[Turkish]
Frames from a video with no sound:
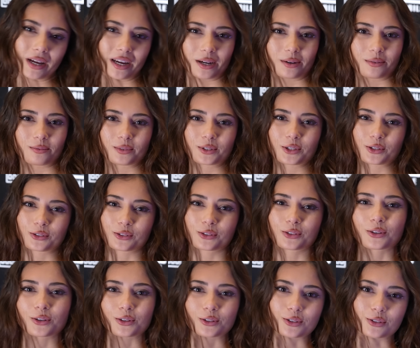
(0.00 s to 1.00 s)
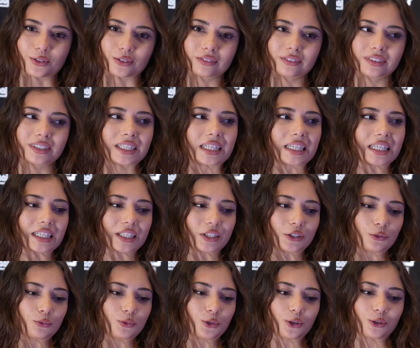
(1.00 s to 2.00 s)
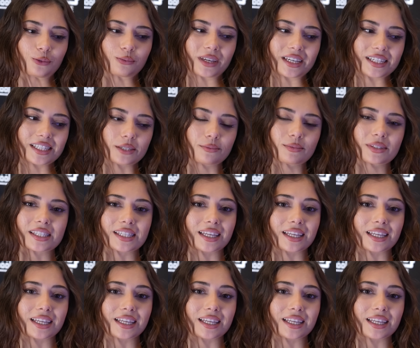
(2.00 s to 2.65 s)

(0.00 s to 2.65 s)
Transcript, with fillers: bayramımız kutlu olsun. Ee, umuyorum geçtiğimiz